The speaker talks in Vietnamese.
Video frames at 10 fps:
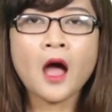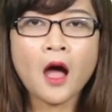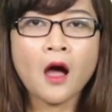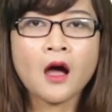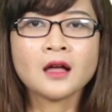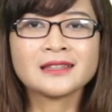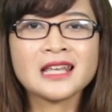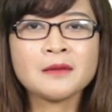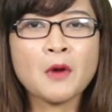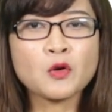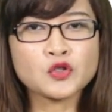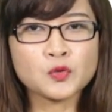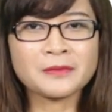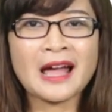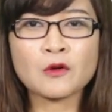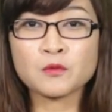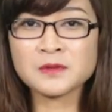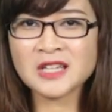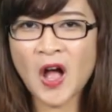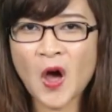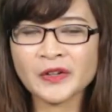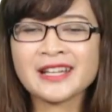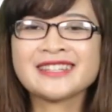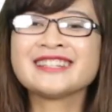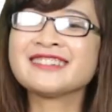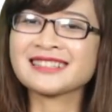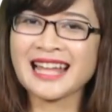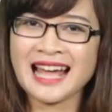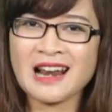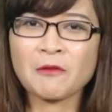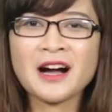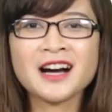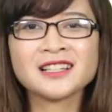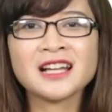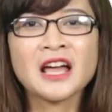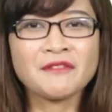ọ thì môi của chúng ta cũng tròn nhưng được thả lỏng hơn